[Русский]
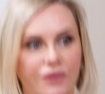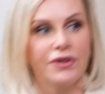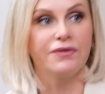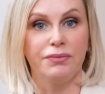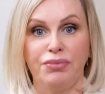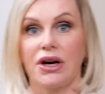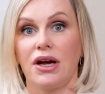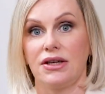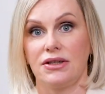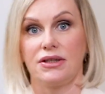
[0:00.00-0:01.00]
вы
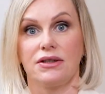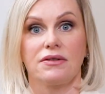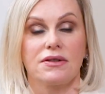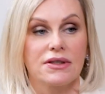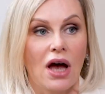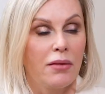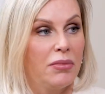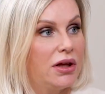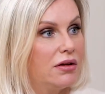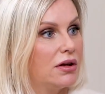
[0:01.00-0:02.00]
выбираете
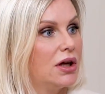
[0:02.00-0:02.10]
сами